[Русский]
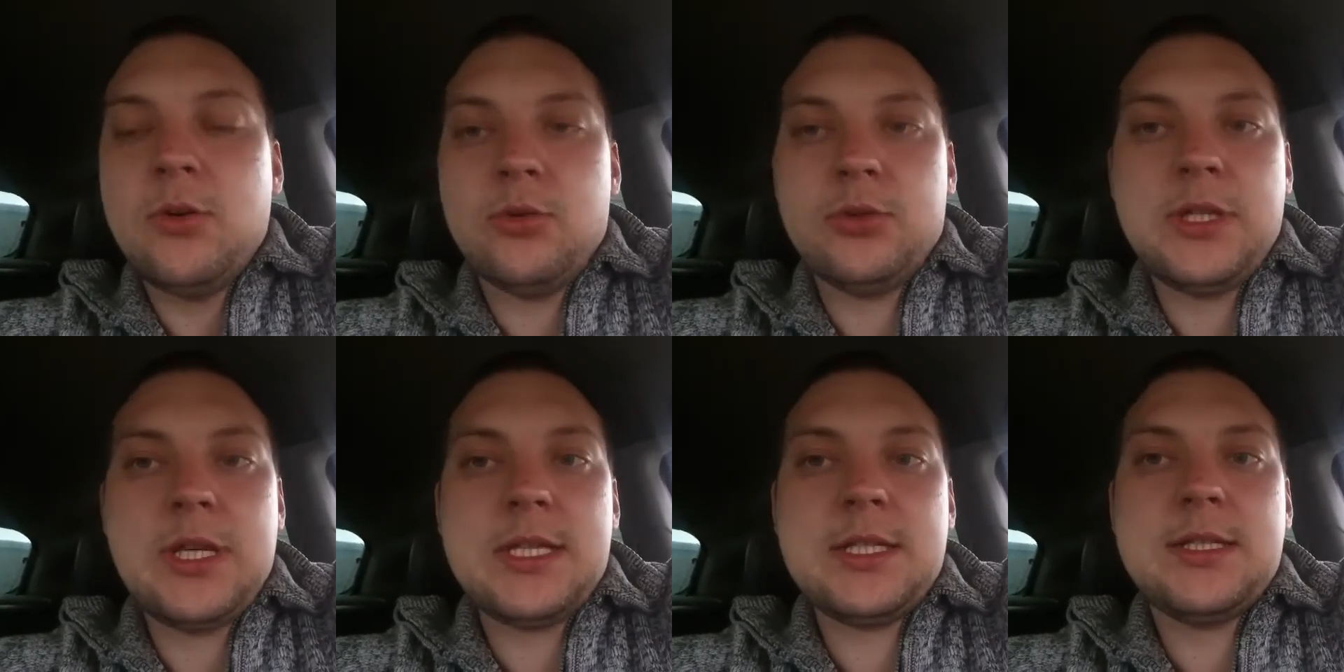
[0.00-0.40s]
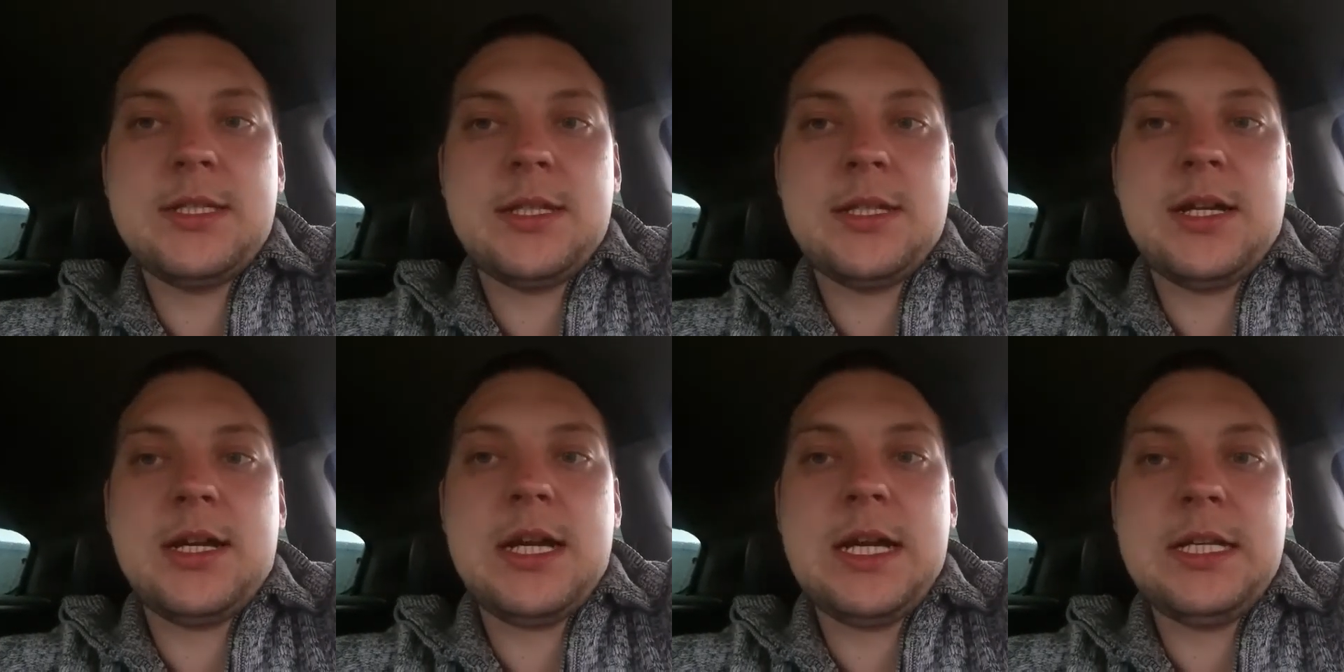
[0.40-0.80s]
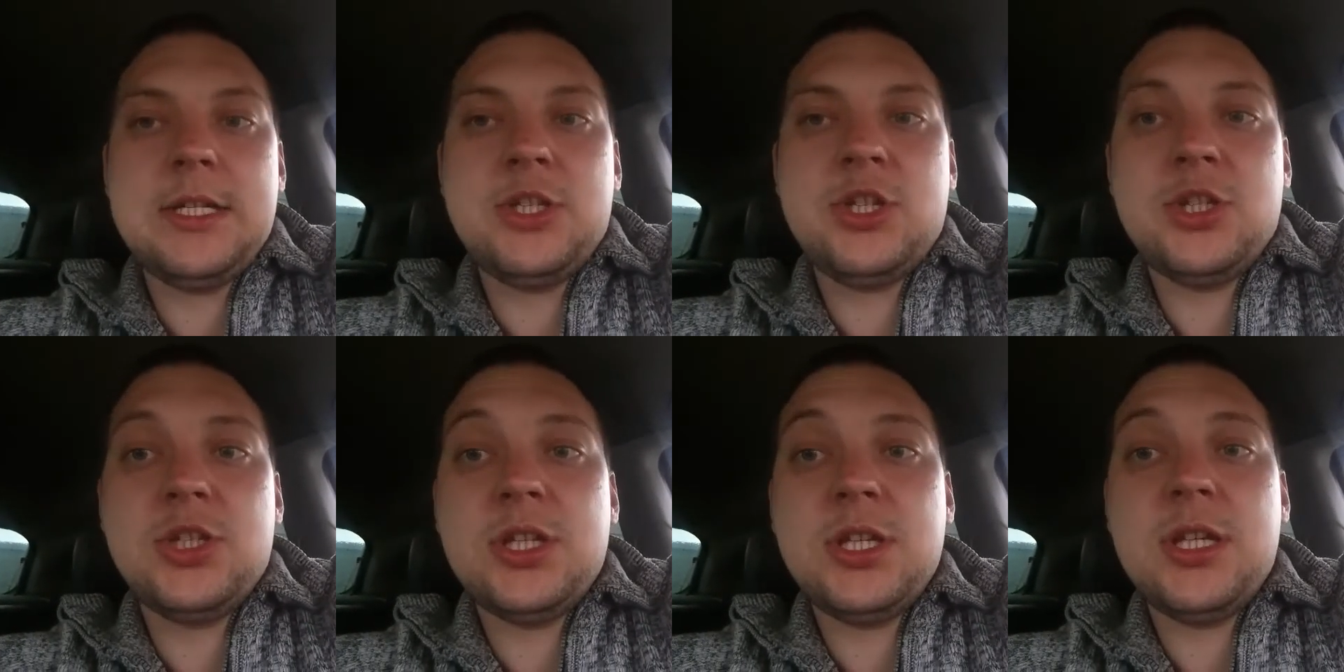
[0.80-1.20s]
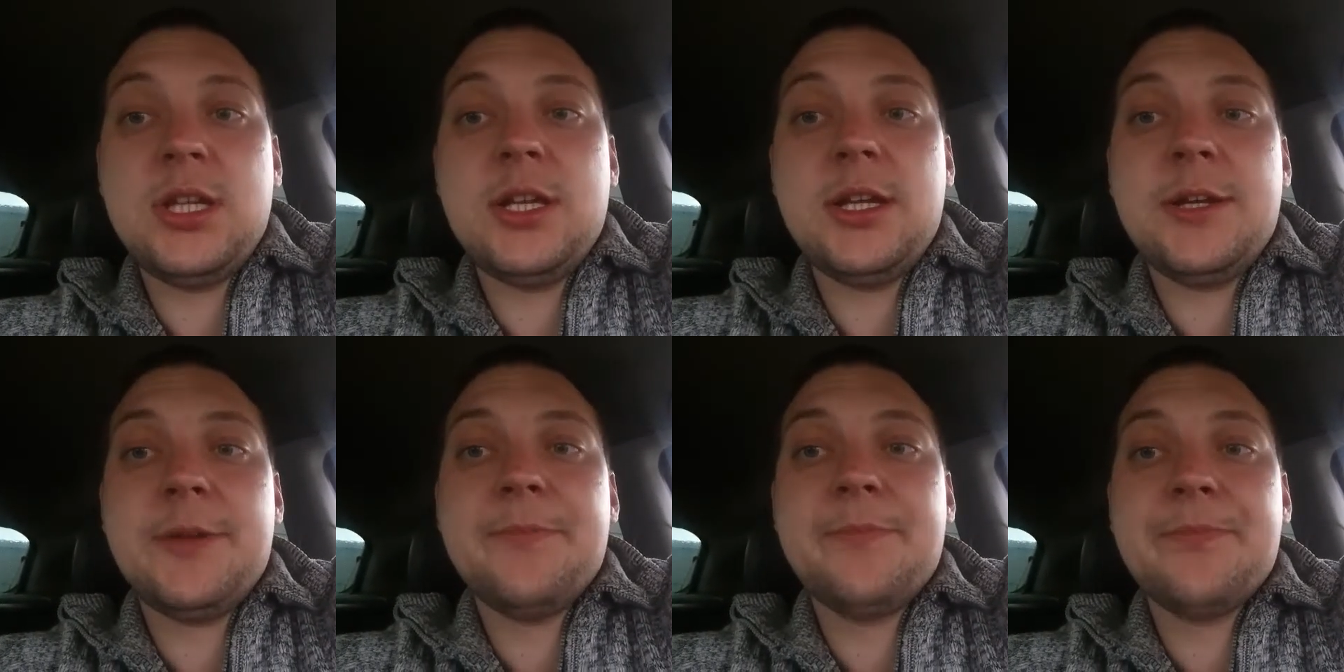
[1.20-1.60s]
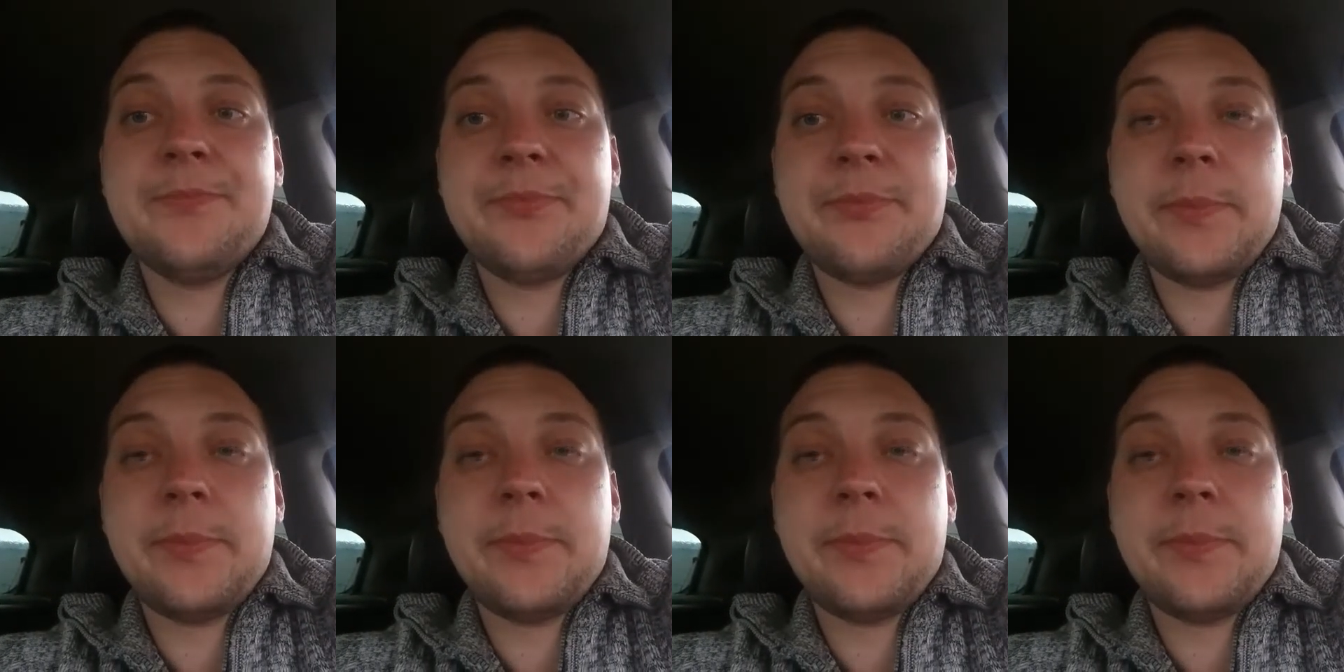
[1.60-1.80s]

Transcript: у нас 4